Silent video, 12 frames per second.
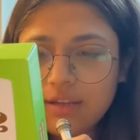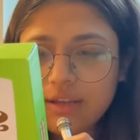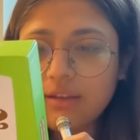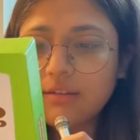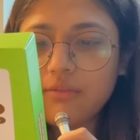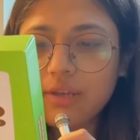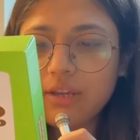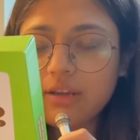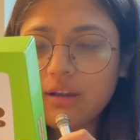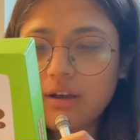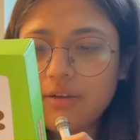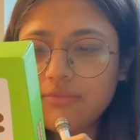इन वन एंड
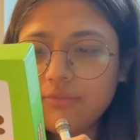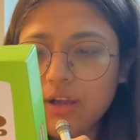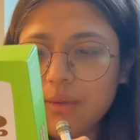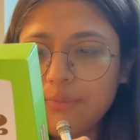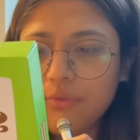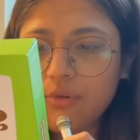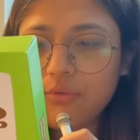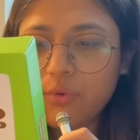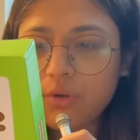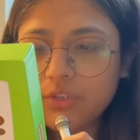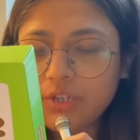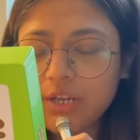हाफ का कप्स ऑफ
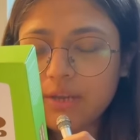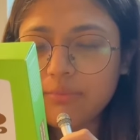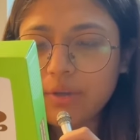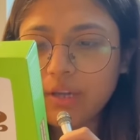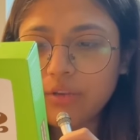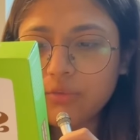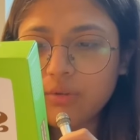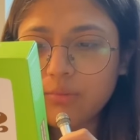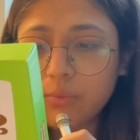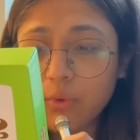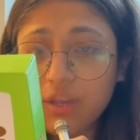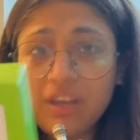वाटर एंड ब्रिंग इट टू अ
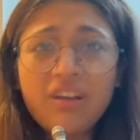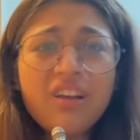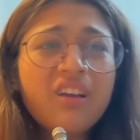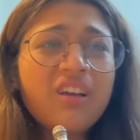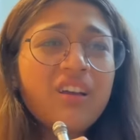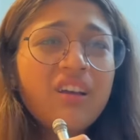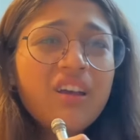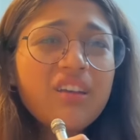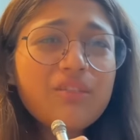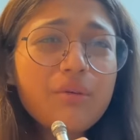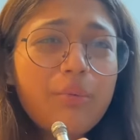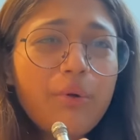बॉइल
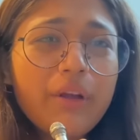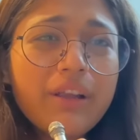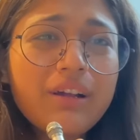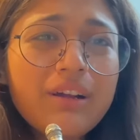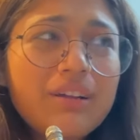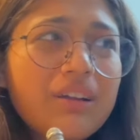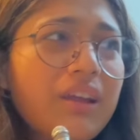इसको बॉईल करना